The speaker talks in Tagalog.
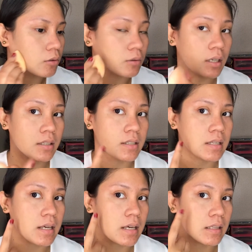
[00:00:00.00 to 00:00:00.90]
Tulad
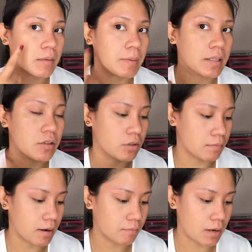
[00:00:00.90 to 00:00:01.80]
yan, nakikita pa din yung
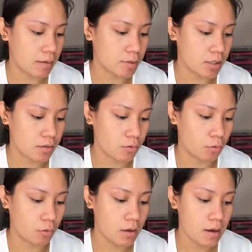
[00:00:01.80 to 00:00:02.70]
ibang blemishes
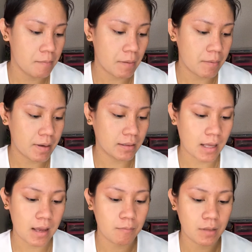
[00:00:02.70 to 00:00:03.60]
ko. Pag may
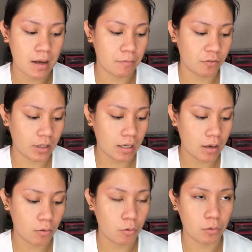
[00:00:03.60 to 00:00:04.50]
time na
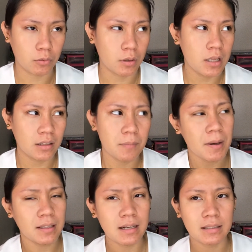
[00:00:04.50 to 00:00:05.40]
feeling ko,
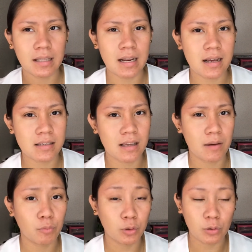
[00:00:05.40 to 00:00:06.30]
depende lang talaga
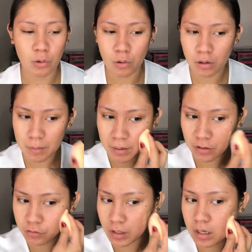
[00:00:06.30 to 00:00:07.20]
sa mood ko
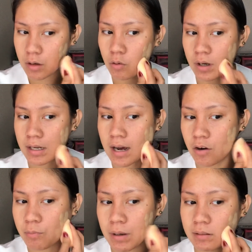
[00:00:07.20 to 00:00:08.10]
kapag feeling ko
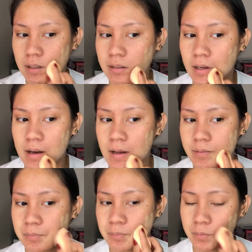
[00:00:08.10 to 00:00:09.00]
kailangan ko pang
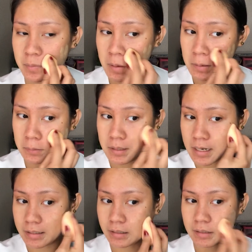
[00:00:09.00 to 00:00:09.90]
dagdagan
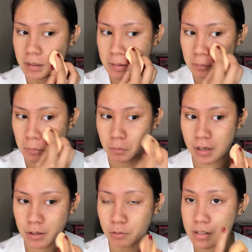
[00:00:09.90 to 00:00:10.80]
dinadagdagan
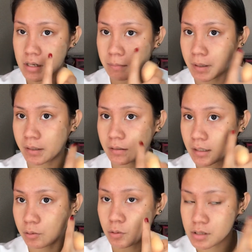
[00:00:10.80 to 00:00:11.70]
ko. Lalo na sa part
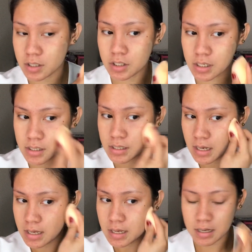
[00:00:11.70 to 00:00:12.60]
na to, sa cheeks.
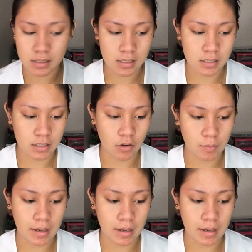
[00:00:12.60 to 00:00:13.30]
Kasi dyan ako